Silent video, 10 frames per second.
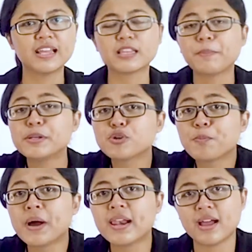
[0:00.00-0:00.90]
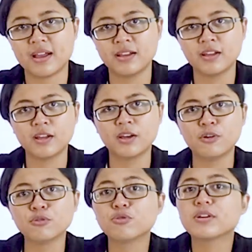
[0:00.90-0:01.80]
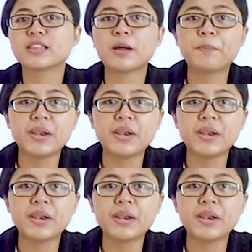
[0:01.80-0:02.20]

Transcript: Tapi cobalah untuk kita